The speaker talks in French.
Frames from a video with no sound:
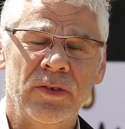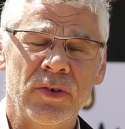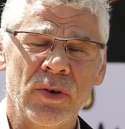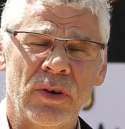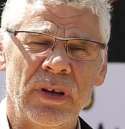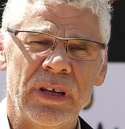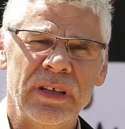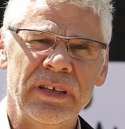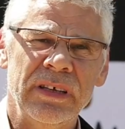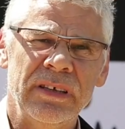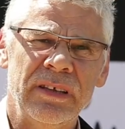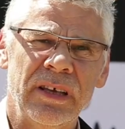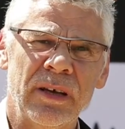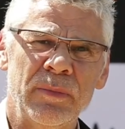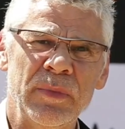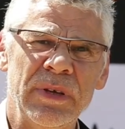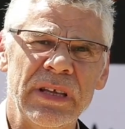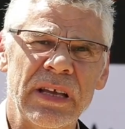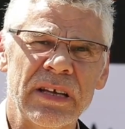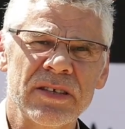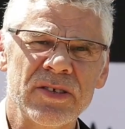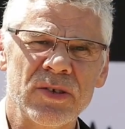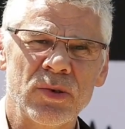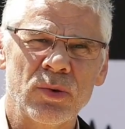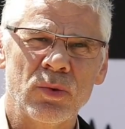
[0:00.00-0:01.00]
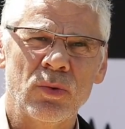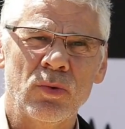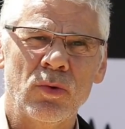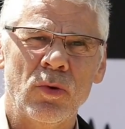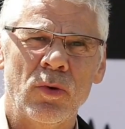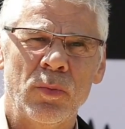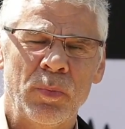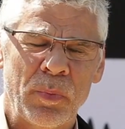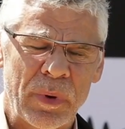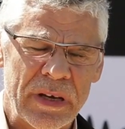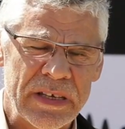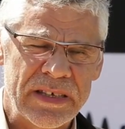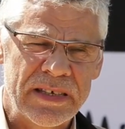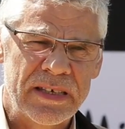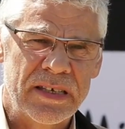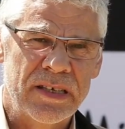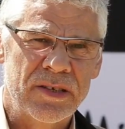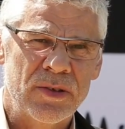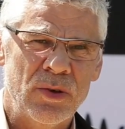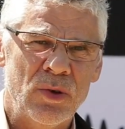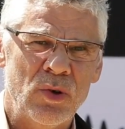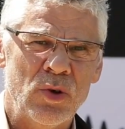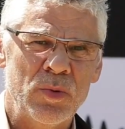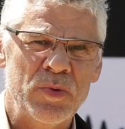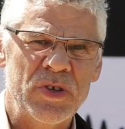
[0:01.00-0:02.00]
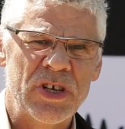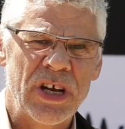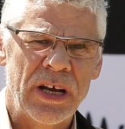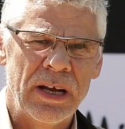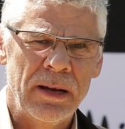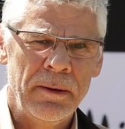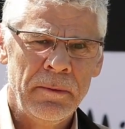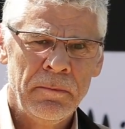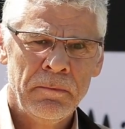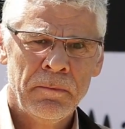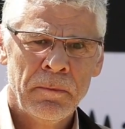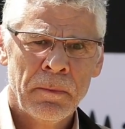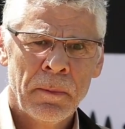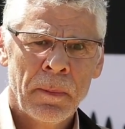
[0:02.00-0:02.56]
sur la détermination précise de l'objet.